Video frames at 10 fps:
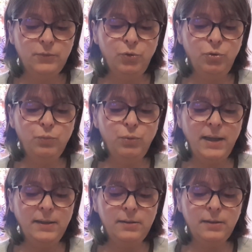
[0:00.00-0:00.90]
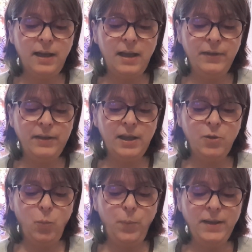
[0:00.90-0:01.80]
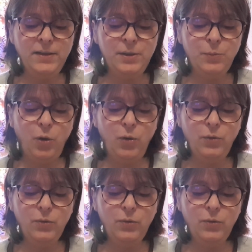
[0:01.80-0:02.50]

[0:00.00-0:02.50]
Une boîte avec des compartiments.